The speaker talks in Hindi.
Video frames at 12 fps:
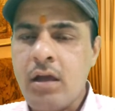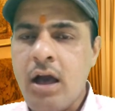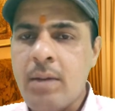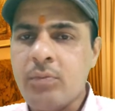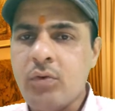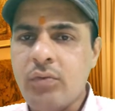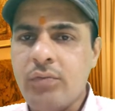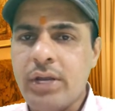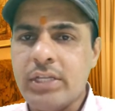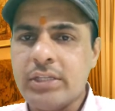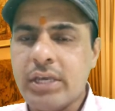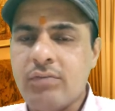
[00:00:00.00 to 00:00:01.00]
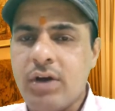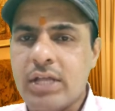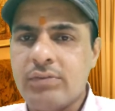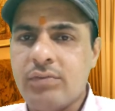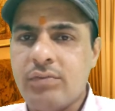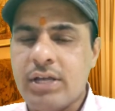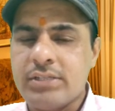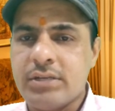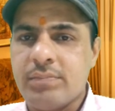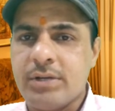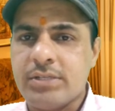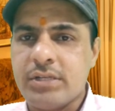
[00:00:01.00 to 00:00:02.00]
आपको व्यर्थ के वाद विवाद
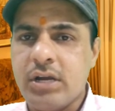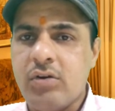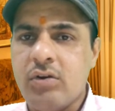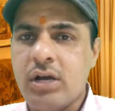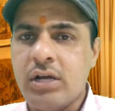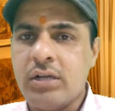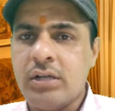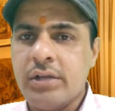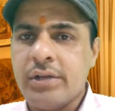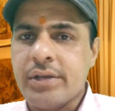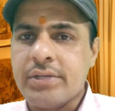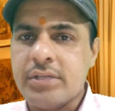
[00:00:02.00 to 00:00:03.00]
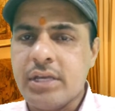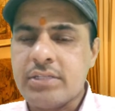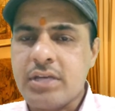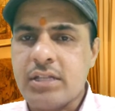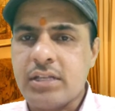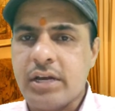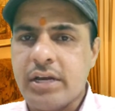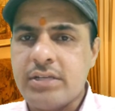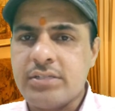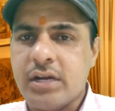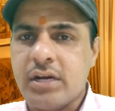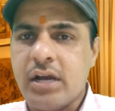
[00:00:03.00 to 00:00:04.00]
से बचना होगा किसी के साथ लड़ाई
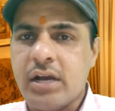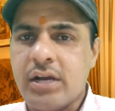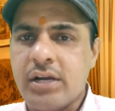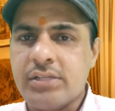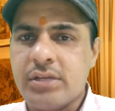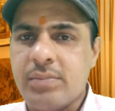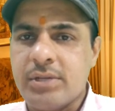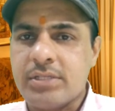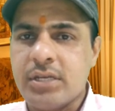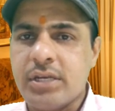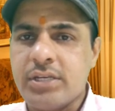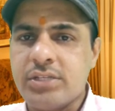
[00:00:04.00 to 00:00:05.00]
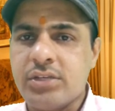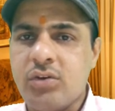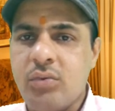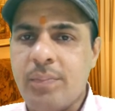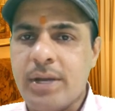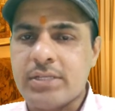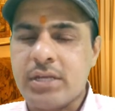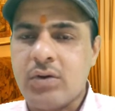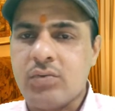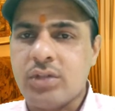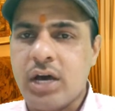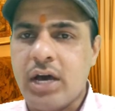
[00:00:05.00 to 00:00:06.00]
झगड़ा करने से बचें किसी को पैसा
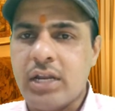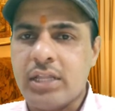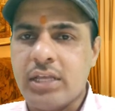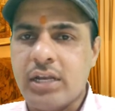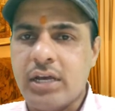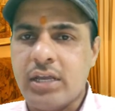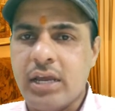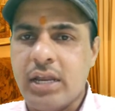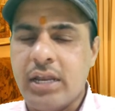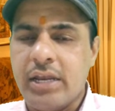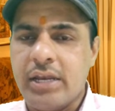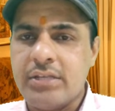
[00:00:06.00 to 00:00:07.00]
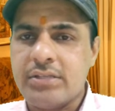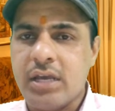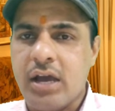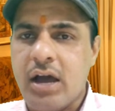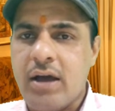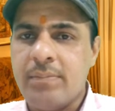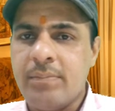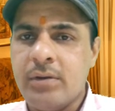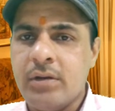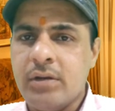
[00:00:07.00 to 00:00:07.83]
उधार देना या लेने से आप